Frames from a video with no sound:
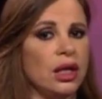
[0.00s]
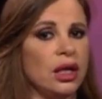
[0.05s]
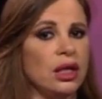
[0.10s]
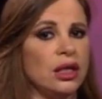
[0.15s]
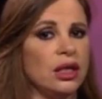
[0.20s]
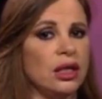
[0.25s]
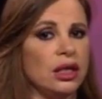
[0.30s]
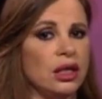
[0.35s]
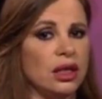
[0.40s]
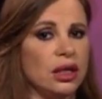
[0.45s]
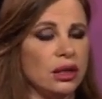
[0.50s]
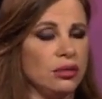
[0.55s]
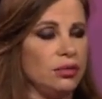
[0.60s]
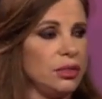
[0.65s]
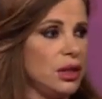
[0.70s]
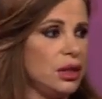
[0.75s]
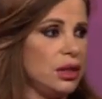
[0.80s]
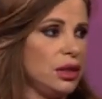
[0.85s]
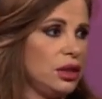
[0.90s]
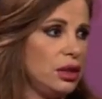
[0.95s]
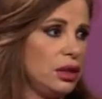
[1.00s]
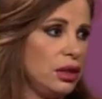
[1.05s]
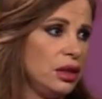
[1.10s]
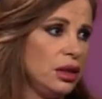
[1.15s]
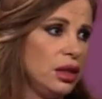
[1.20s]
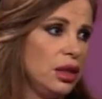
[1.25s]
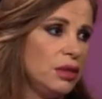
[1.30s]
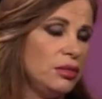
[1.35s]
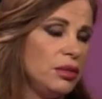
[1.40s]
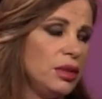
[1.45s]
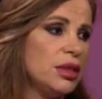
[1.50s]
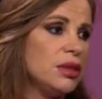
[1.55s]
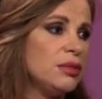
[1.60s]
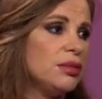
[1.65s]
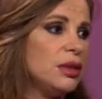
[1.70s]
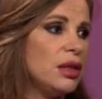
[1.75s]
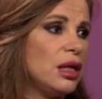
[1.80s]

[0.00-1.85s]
المالية بالنسبة